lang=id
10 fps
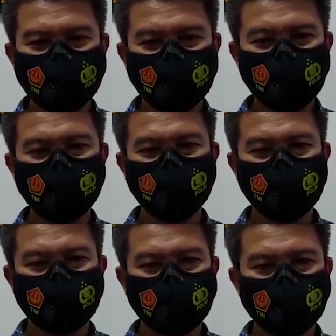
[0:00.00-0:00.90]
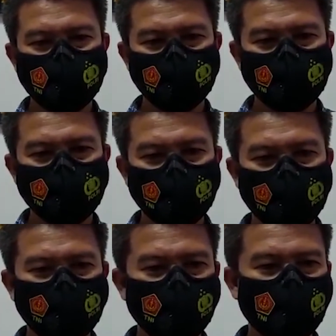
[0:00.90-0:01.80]
mencium hmm. dan
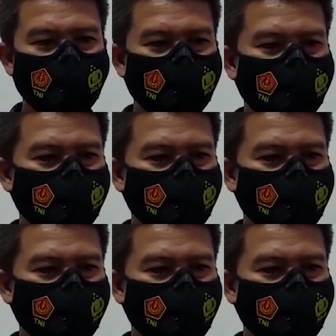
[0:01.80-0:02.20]
meraba